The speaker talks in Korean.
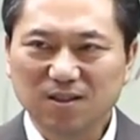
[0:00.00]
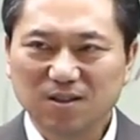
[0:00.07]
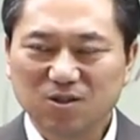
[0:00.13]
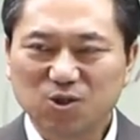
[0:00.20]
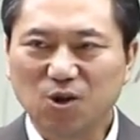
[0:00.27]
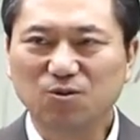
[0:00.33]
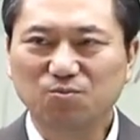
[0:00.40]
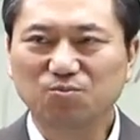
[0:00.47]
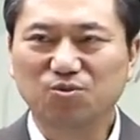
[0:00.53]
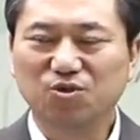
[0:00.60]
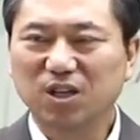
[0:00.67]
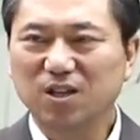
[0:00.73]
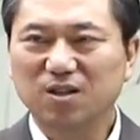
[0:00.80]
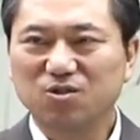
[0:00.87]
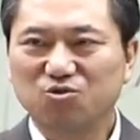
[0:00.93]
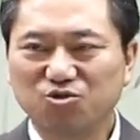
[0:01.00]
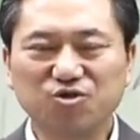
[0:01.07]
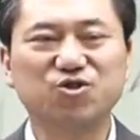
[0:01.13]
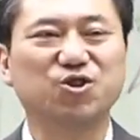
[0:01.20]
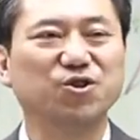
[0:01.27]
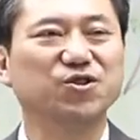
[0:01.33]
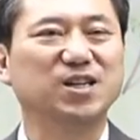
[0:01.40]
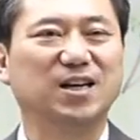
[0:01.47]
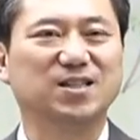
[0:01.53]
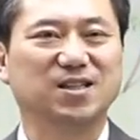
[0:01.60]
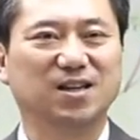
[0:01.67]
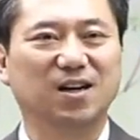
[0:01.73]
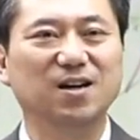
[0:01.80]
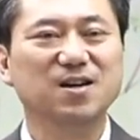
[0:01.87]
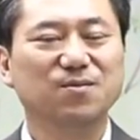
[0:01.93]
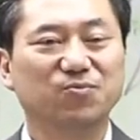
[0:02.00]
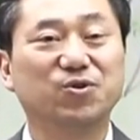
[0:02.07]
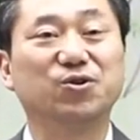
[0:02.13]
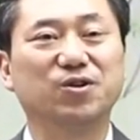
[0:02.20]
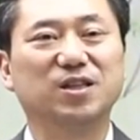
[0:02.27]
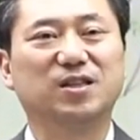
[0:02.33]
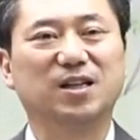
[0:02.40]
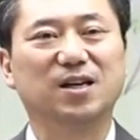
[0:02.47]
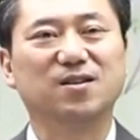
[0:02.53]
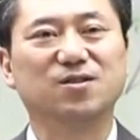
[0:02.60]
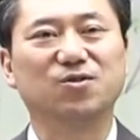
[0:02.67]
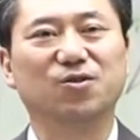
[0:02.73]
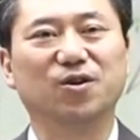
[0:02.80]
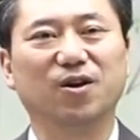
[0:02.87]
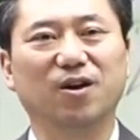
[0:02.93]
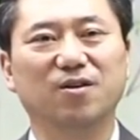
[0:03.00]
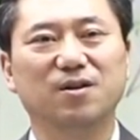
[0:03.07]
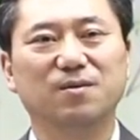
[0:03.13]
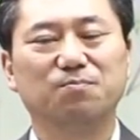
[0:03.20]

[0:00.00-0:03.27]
성분이 수천 가지가 들어있다는 거예요.